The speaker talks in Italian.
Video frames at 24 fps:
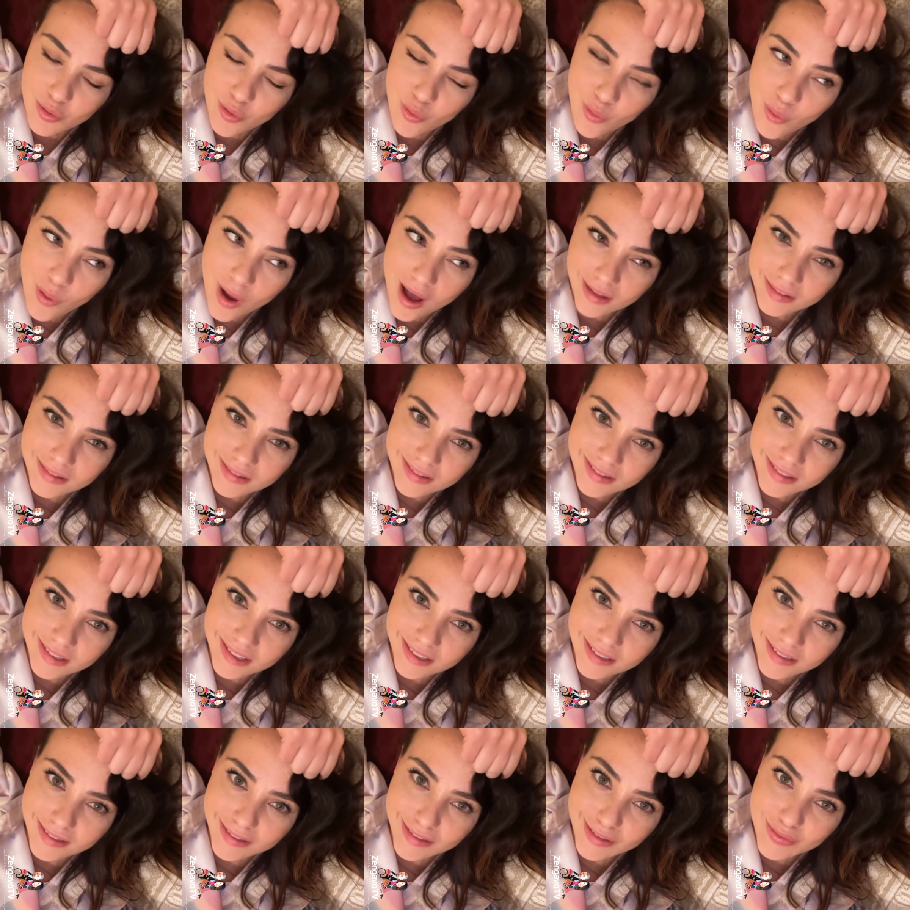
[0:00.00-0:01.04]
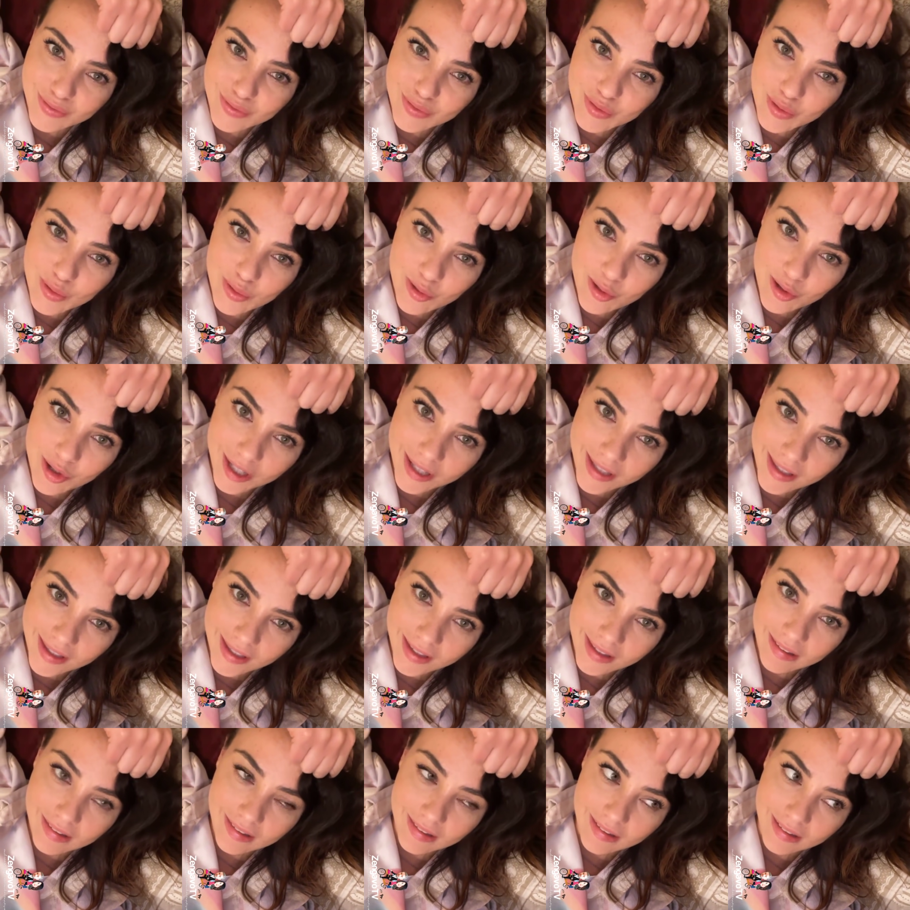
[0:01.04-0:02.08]
quanti di
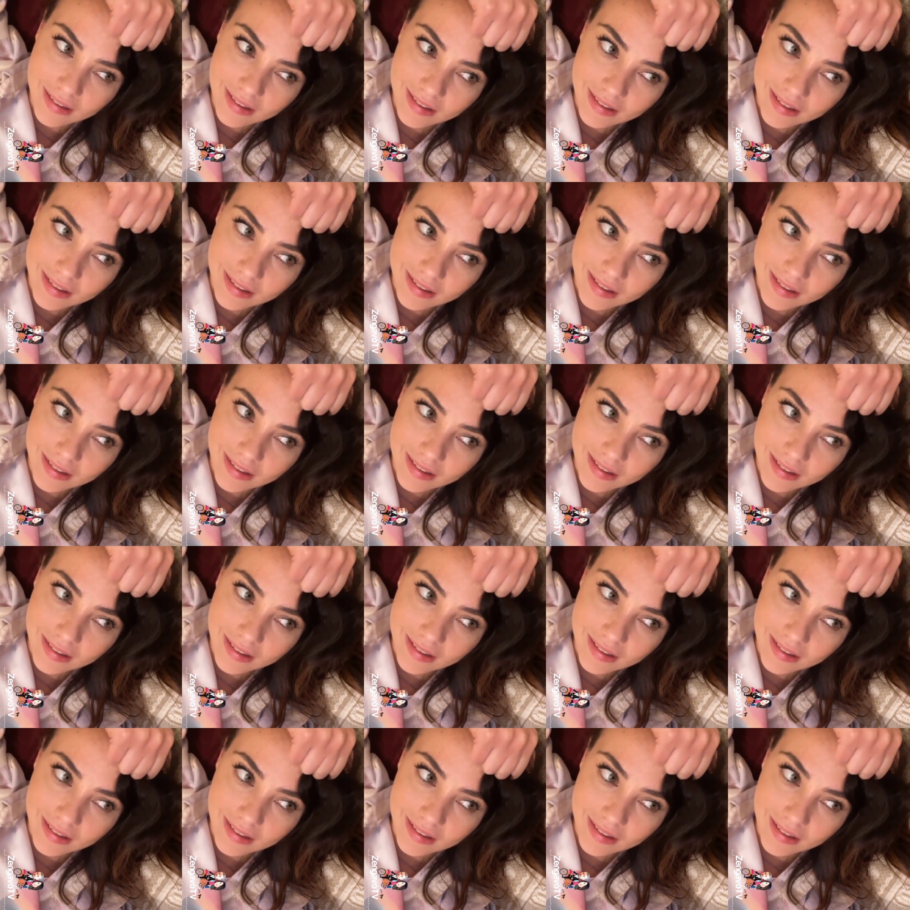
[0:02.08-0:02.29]
voi, eh,